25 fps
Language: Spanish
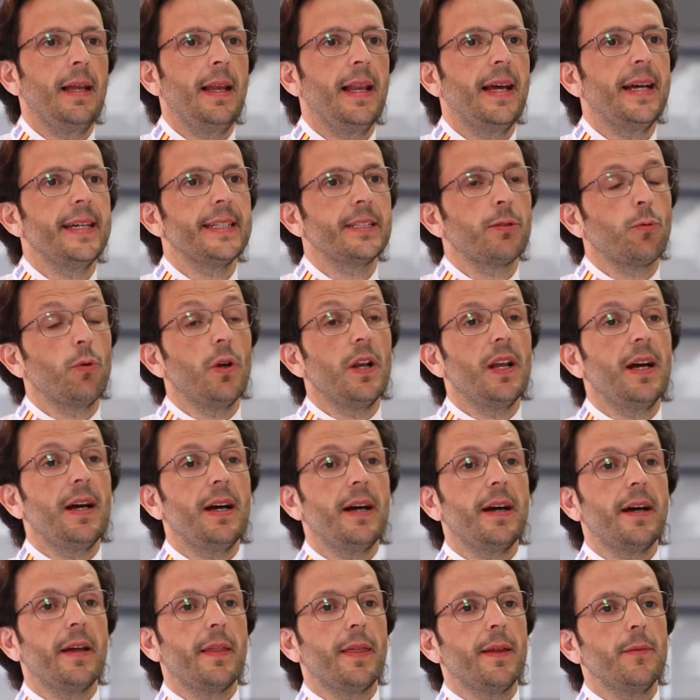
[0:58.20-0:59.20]
En la
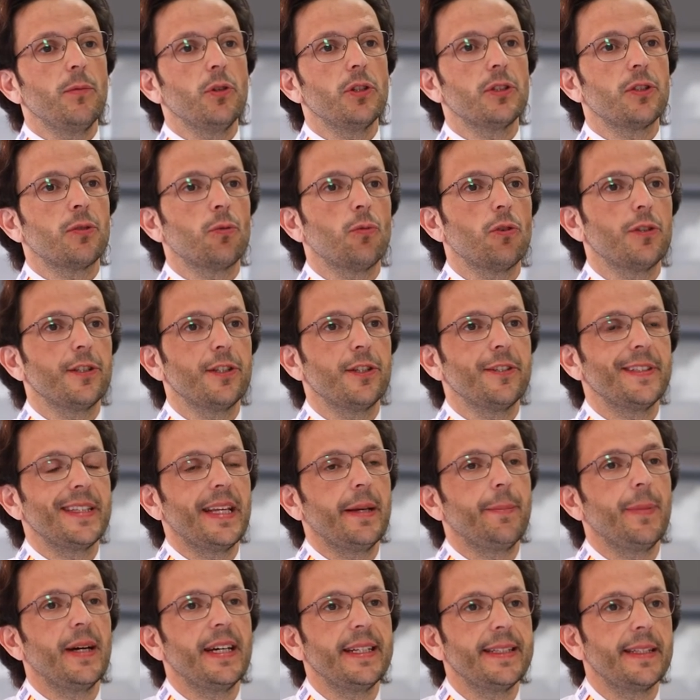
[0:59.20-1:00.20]
escuela hacemos cursos
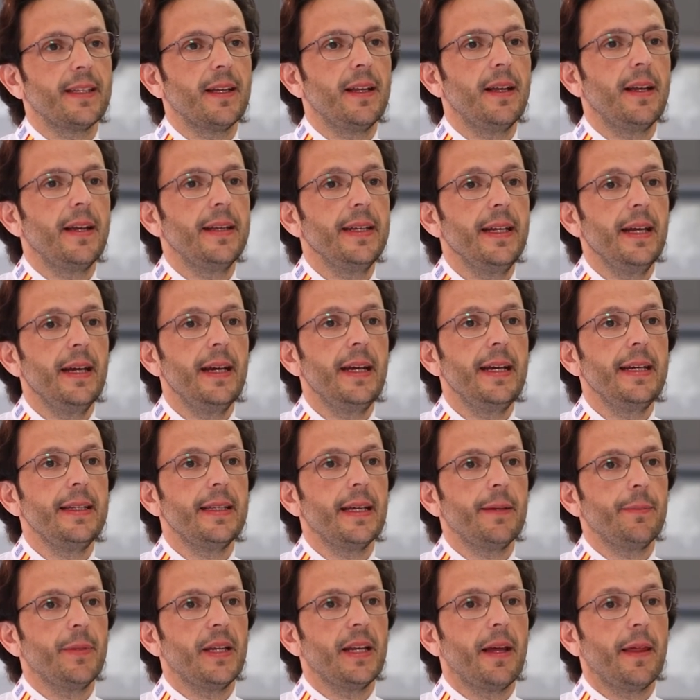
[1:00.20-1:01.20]
de pastelería
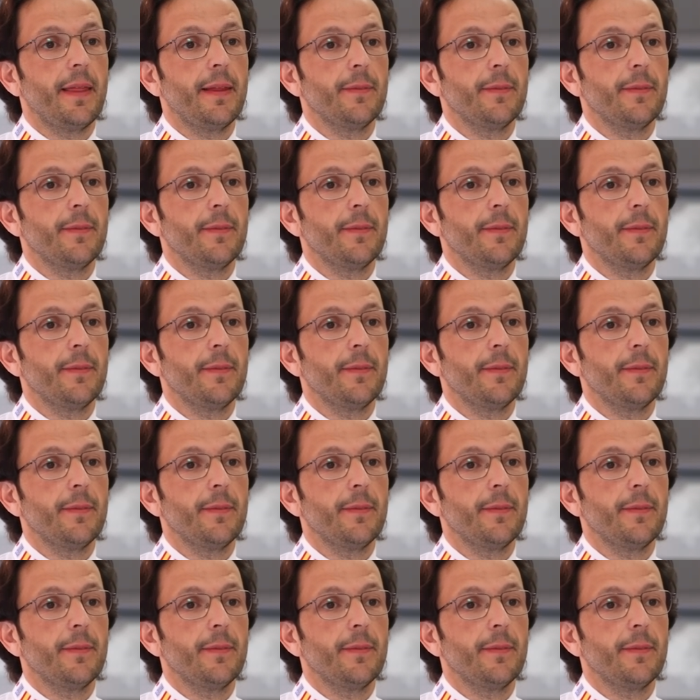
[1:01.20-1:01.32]
y también